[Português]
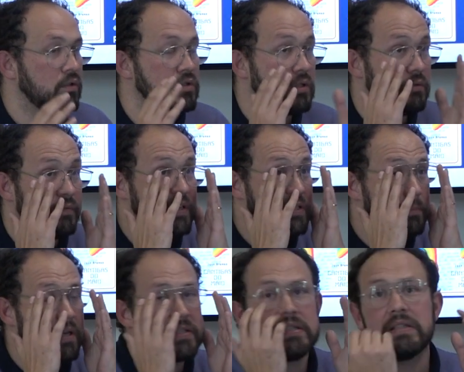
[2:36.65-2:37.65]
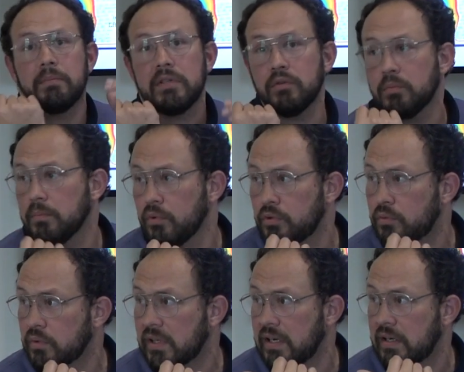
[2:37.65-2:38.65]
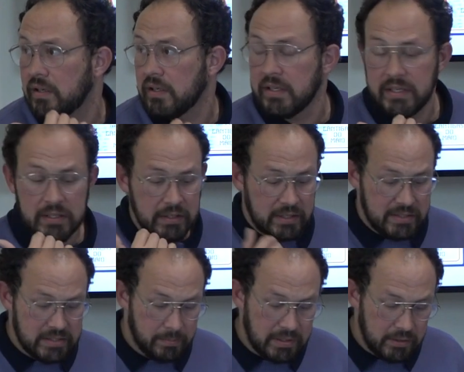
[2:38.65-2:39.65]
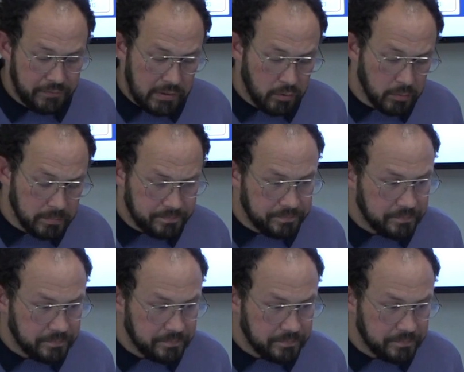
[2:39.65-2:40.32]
nossa conversa, embasar também no, muito no que a Isabela falou.